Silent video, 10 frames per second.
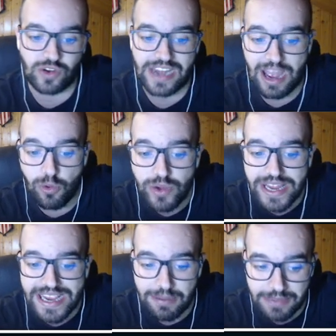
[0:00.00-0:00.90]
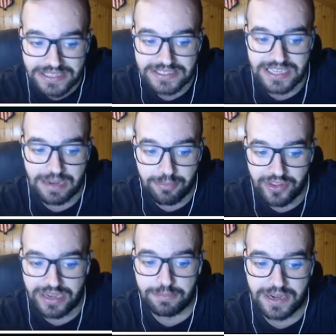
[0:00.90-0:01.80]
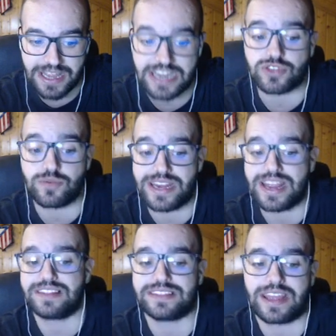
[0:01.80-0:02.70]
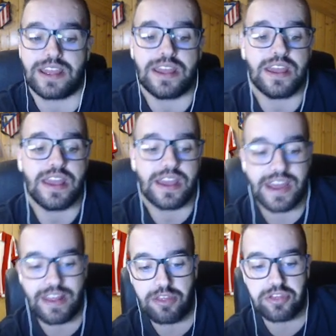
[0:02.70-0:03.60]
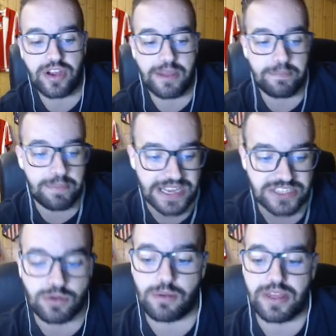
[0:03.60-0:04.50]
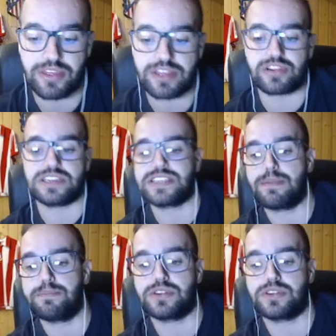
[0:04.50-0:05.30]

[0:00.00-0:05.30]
La única mancha que podría empañar su brillante graduación express como mediocentro en Champions